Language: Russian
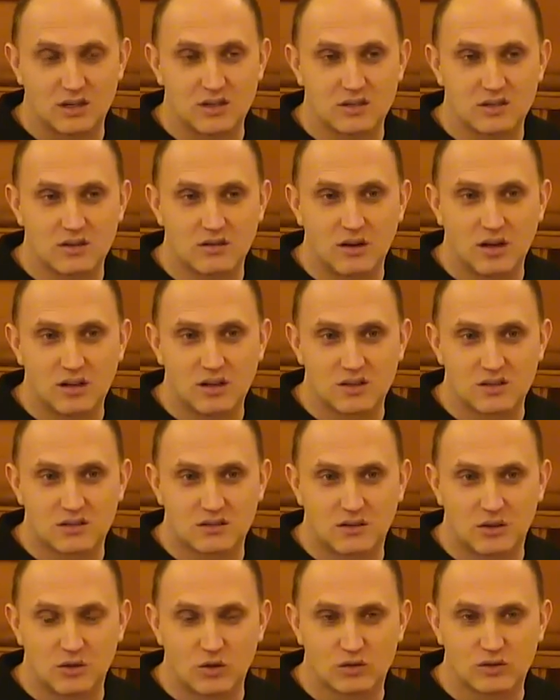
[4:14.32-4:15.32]

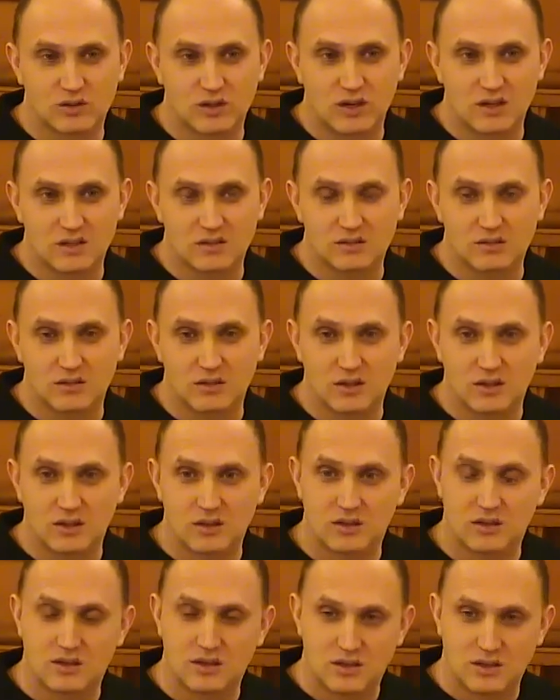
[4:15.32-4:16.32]
организовалось свое
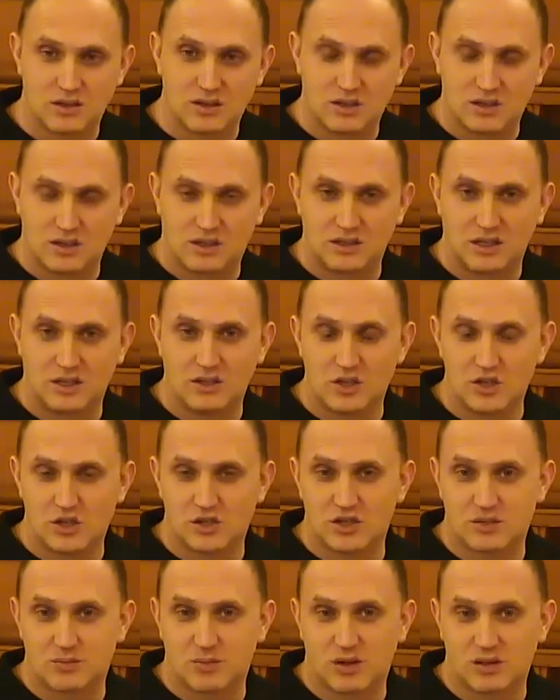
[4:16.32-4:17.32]
царство – и
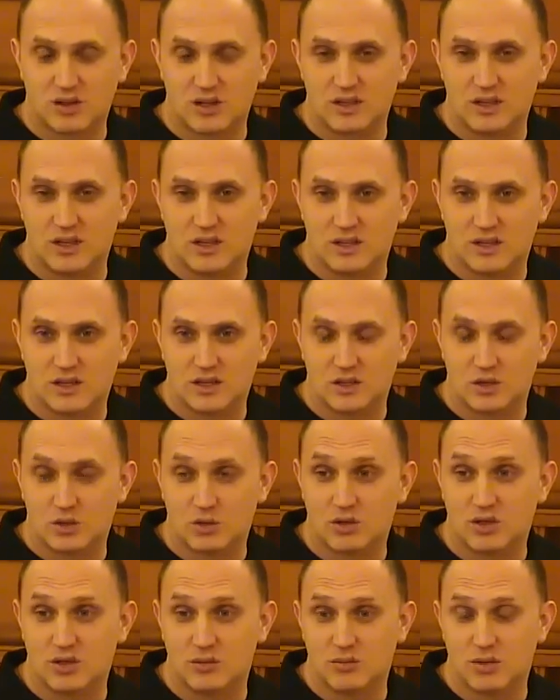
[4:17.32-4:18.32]
началось
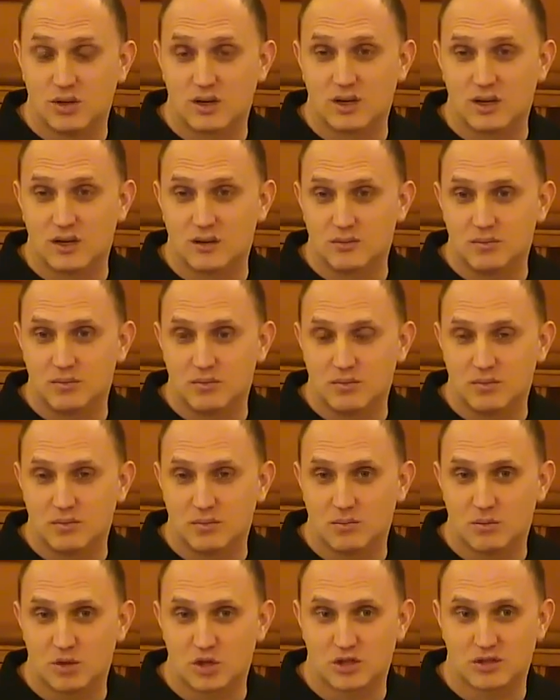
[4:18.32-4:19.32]
поклонение другим богам,
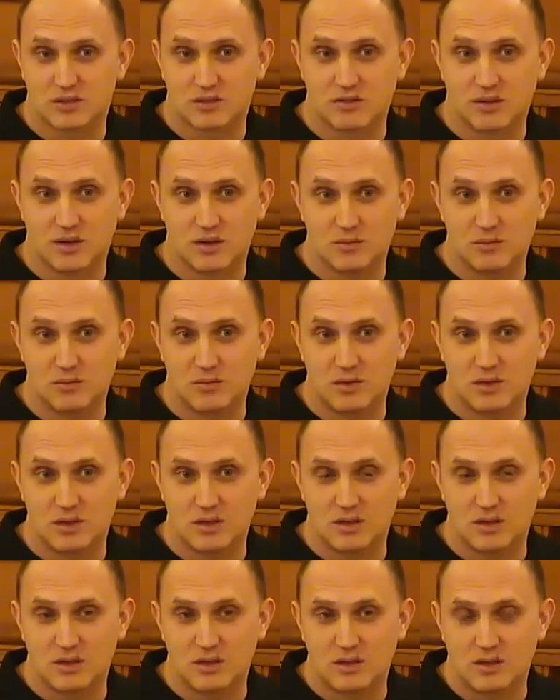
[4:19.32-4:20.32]

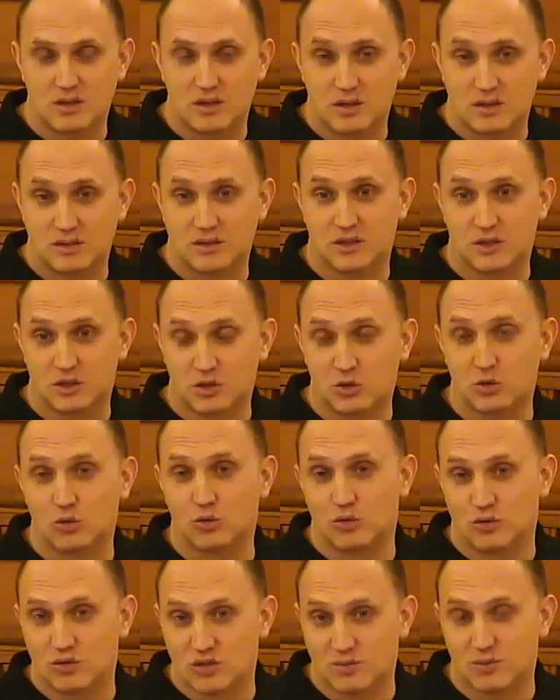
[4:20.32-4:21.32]
божествам,
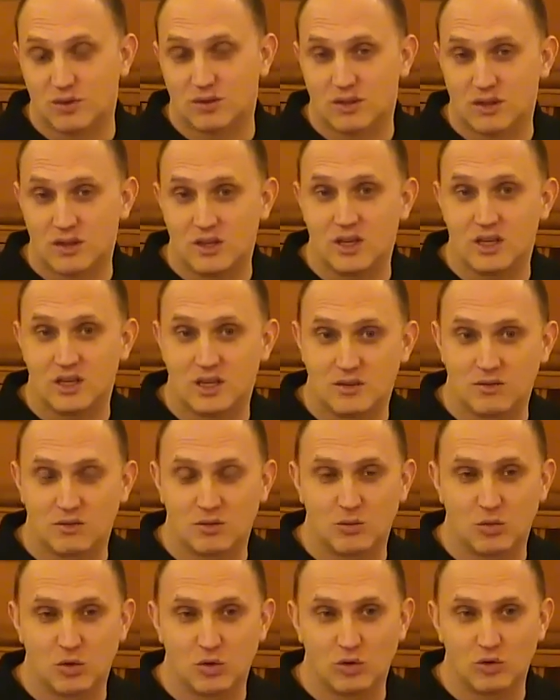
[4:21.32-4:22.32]
наряду с
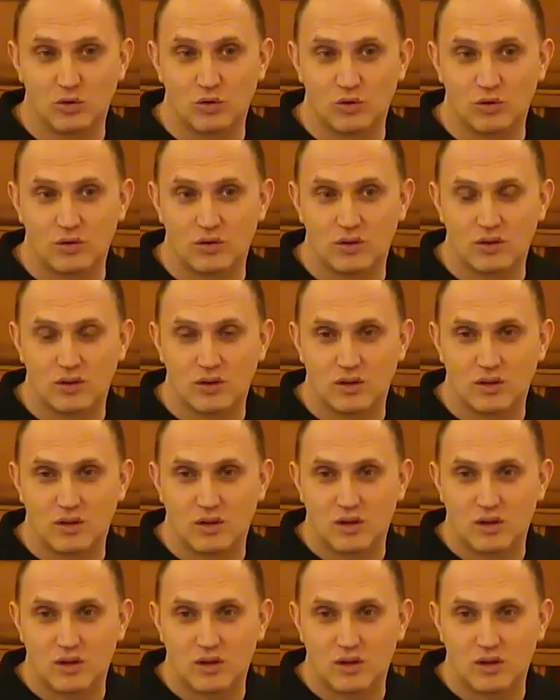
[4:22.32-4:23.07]
поклонением к Богу.